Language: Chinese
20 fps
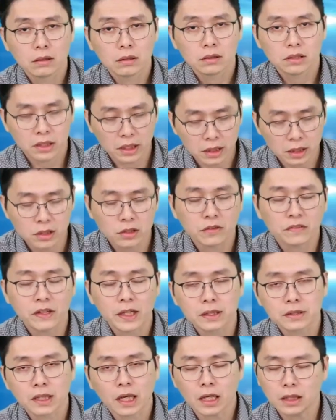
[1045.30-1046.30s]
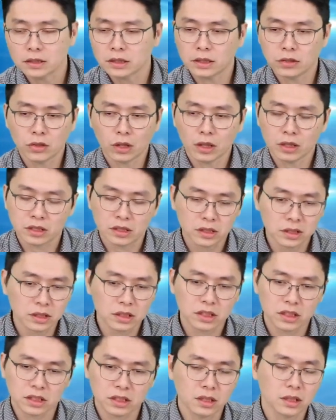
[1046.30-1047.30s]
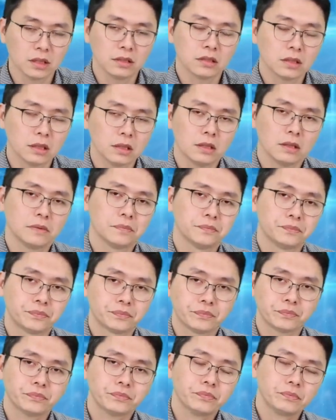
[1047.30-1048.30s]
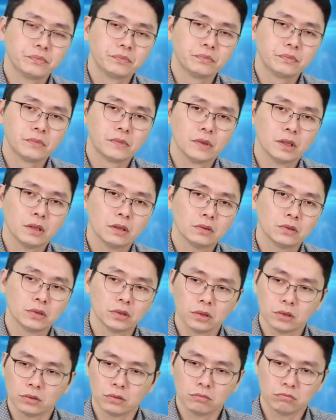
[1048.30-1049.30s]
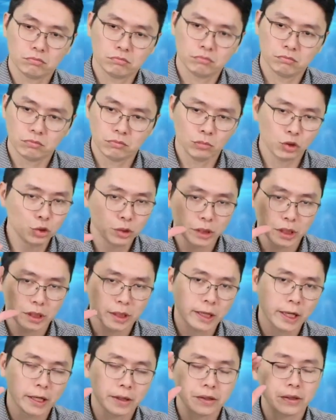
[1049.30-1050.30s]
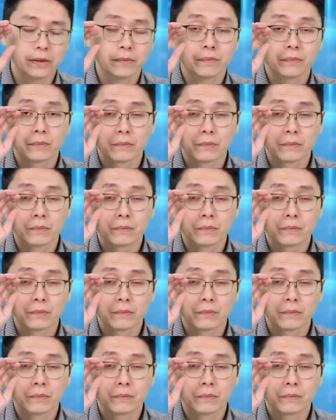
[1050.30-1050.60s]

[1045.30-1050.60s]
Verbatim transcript: 潜力都非常大，而且要引进氢能车，就是绿能的概念，